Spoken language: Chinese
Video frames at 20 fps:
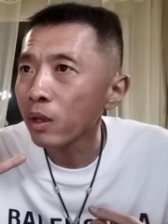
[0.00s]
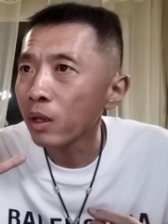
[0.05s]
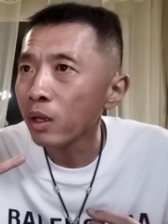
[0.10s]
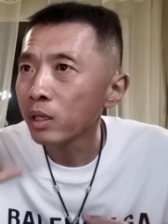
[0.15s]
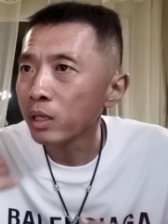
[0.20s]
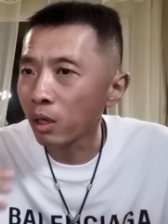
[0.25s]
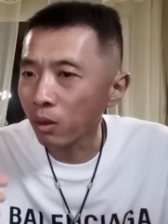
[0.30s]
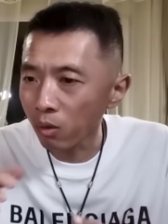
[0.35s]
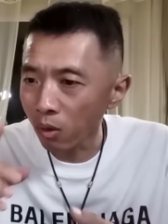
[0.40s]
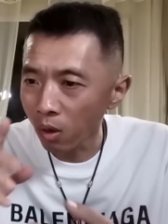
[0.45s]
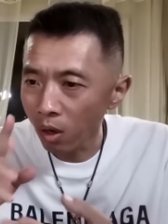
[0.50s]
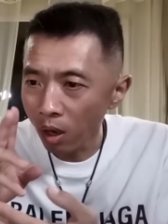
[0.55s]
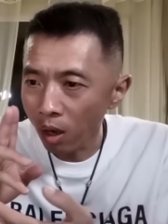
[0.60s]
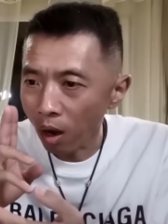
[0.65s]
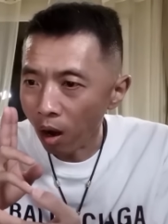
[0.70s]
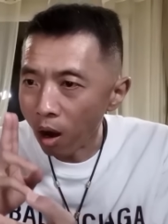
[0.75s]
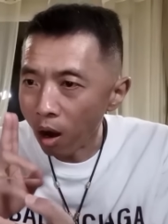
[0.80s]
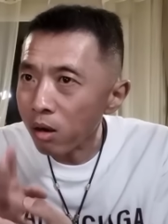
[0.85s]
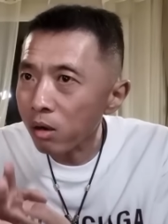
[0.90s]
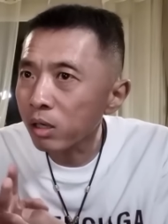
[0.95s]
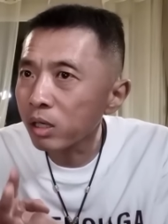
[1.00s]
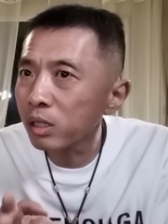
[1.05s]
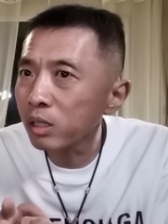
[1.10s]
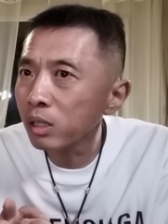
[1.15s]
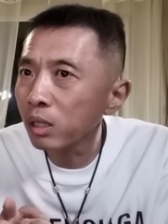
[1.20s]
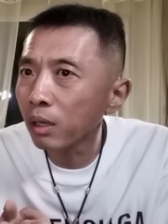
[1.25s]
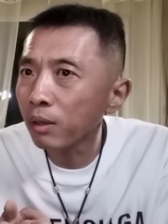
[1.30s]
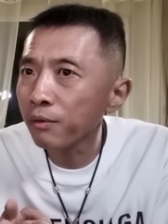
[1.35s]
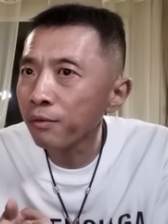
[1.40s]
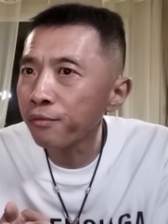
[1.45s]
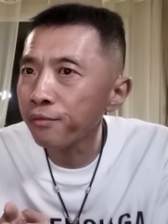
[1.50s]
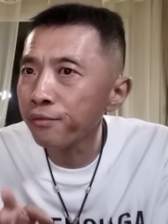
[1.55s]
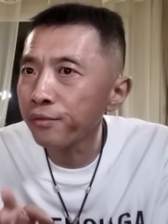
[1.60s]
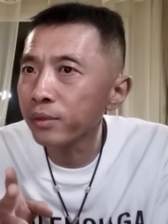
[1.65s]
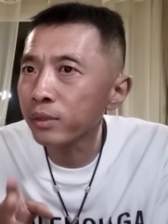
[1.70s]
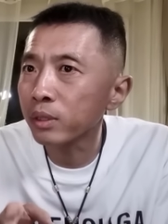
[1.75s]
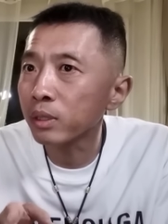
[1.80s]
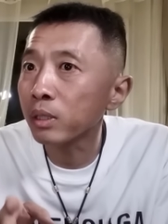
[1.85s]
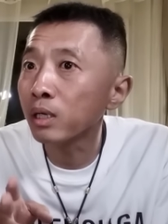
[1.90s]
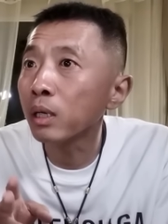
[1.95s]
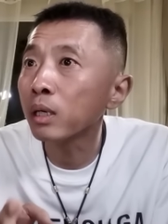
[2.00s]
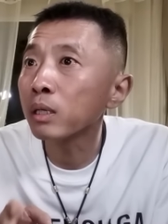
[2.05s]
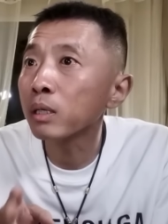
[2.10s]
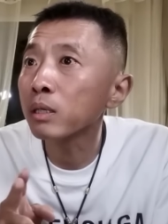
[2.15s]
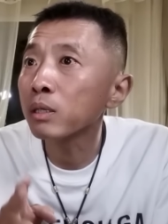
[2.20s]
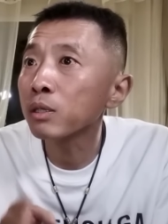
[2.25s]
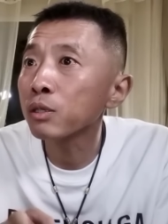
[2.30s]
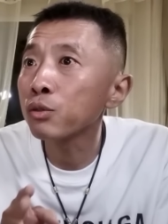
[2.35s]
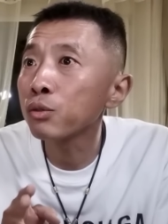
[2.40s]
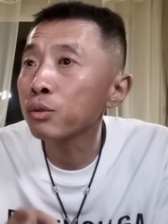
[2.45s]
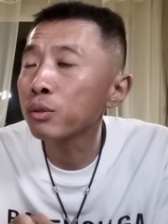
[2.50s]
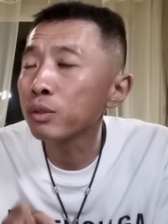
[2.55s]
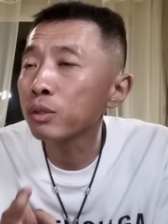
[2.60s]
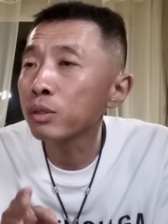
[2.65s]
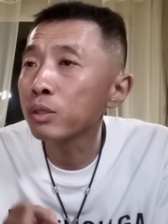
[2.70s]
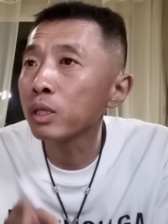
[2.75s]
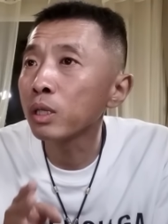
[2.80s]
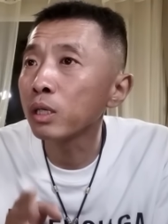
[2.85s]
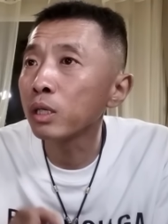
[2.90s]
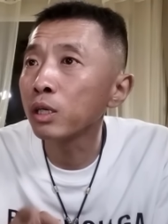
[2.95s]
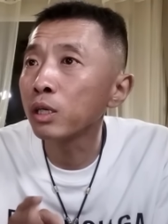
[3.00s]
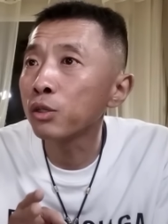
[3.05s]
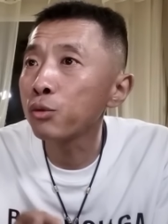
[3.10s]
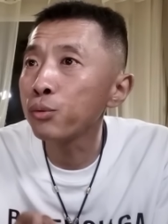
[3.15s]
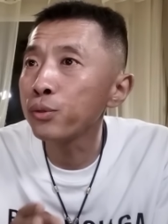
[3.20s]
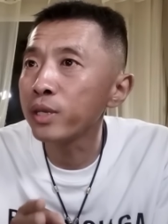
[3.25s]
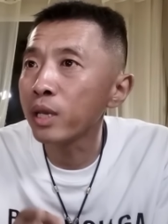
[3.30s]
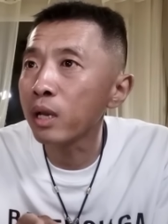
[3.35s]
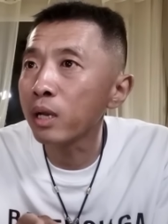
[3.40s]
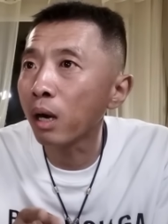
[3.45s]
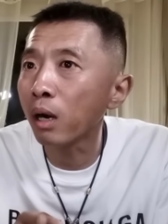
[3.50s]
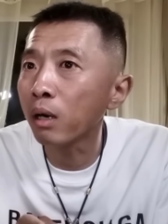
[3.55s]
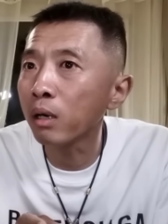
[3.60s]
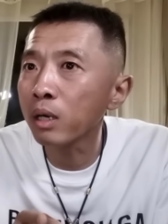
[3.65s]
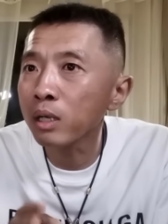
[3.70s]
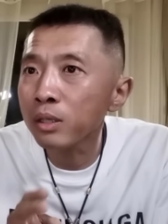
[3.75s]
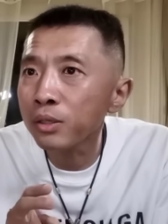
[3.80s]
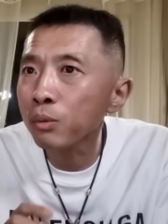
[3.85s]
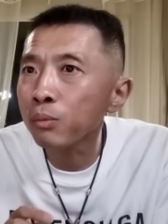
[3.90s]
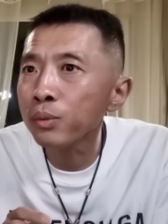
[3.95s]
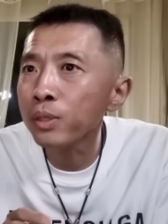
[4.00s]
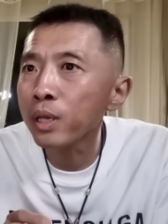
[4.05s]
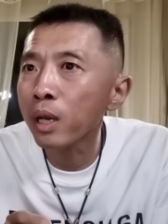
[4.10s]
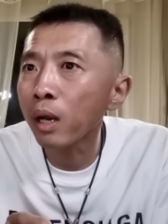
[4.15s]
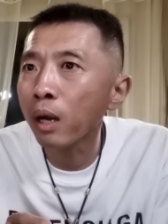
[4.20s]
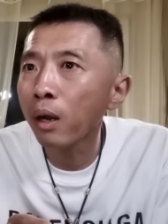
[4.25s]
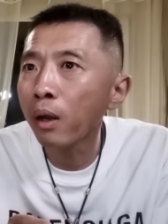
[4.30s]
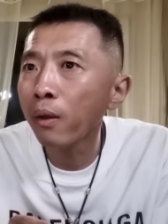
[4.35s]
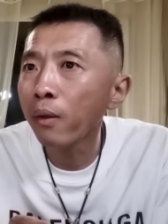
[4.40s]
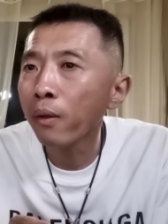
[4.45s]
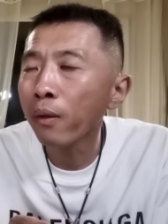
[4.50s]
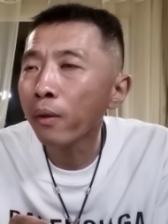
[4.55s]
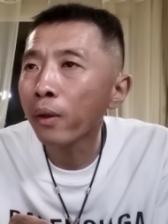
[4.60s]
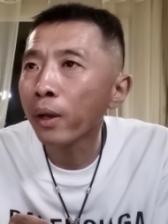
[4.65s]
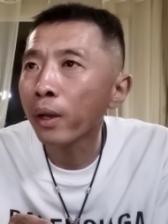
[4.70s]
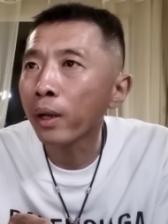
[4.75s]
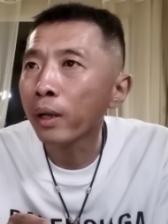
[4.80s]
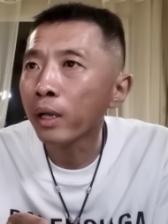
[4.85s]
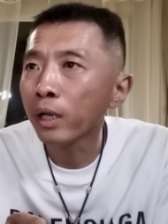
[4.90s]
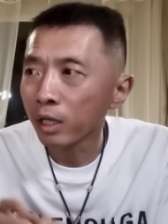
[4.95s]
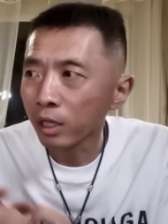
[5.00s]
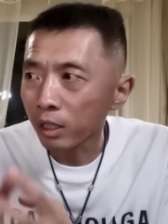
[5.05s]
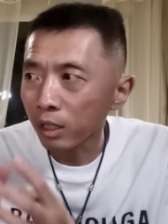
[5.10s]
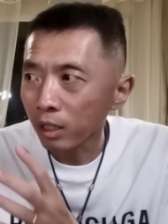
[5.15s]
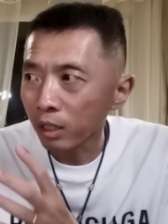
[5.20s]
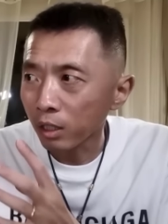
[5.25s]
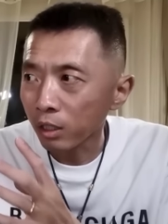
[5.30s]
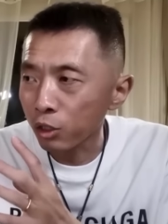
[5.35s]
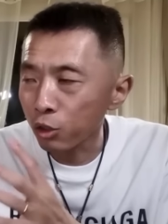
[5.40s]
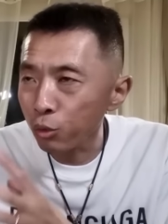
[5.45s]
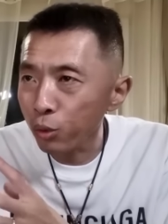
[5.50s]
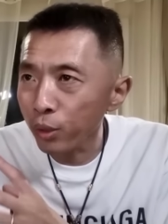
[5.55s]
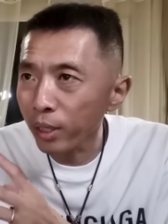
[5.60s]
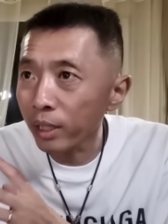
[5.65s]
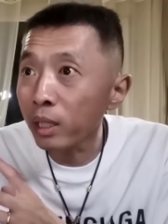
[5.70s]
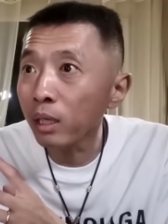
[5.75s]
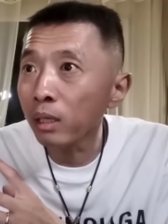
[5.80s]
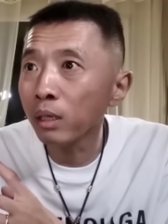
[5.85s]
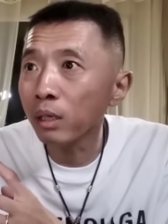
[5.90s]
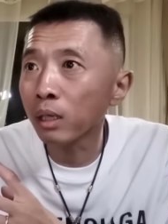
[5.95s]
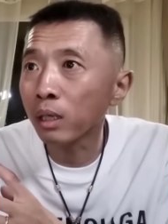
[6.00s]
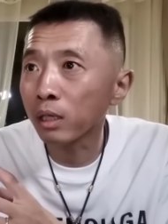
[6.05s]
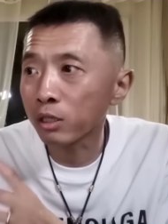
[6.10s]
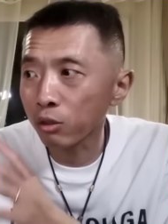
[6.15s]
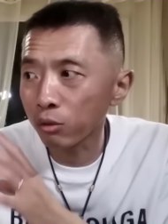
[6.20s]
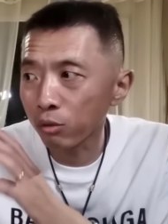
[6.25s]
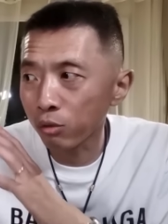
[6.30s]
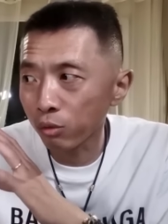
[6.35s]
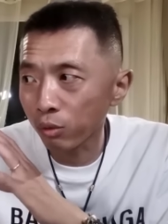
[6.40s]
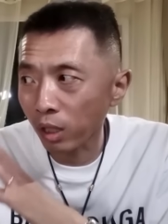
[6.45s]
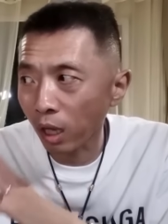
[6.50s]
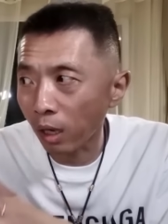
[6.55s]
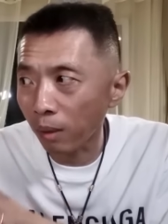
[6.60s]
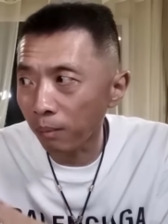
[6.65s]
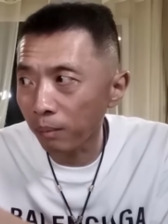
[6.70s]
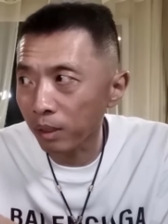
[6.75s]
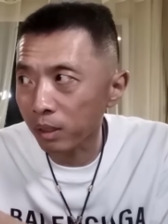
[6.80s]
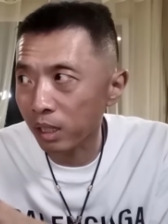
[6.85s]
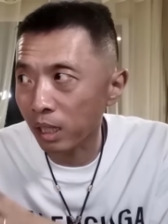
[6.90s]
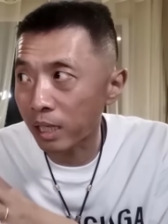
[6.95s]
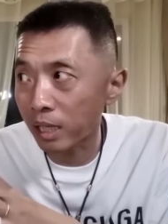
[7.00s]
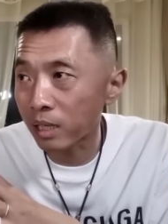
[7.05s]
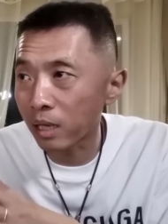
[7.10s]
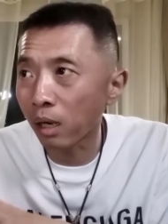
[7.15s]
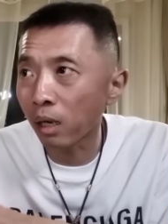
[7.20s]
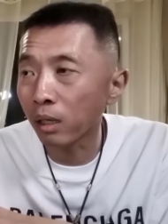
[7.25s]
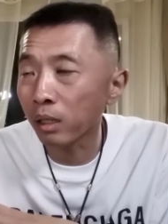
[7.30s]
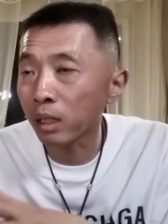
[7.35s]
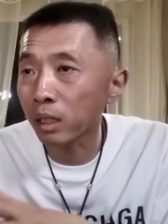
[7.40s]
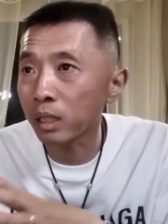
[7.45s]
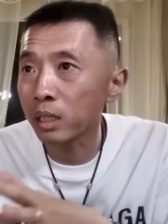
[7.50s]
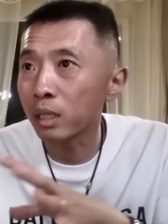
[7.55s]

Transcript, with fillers: 然后二哥负责那个去银行跟踪去，哎，确定了，就是说他们在银行里。